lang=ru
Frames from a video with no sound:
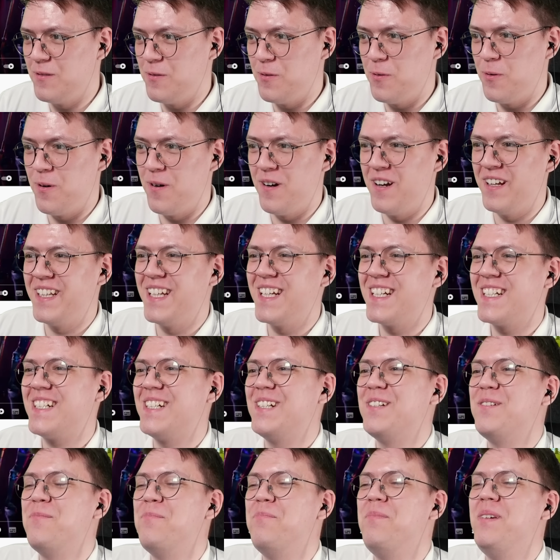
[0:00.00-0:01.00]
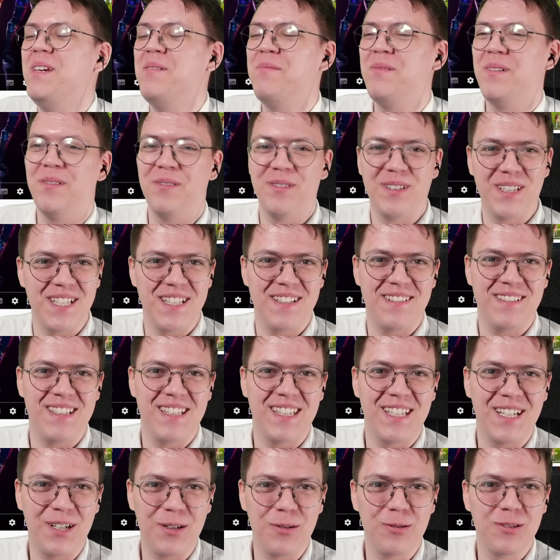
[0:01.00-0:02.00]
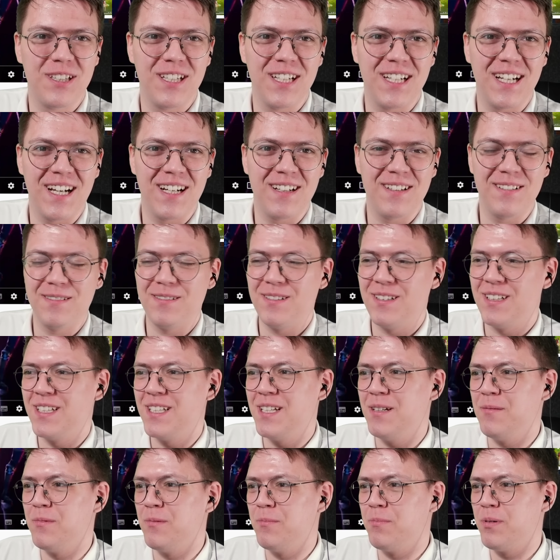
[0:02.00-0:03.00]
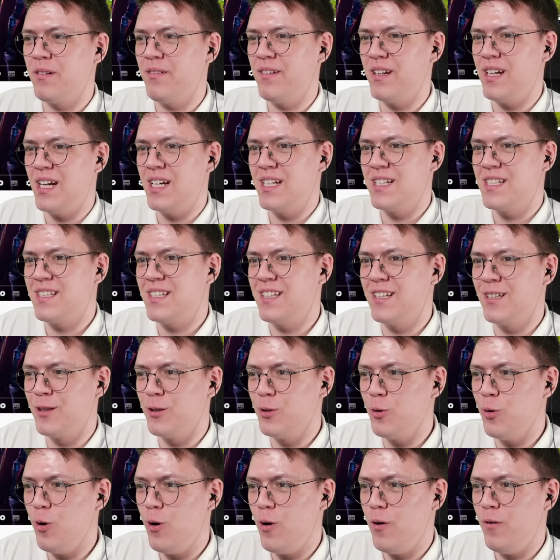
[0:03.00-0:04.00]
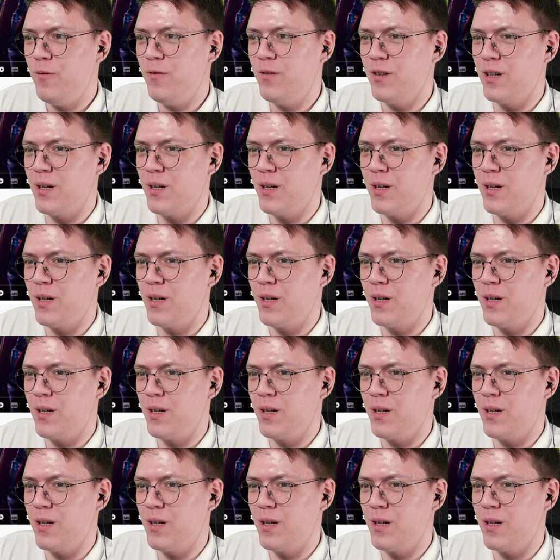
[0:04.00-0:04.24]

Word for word: Ой, наши любимые вот эти все накрутки, как э, где мы проверяли стендов,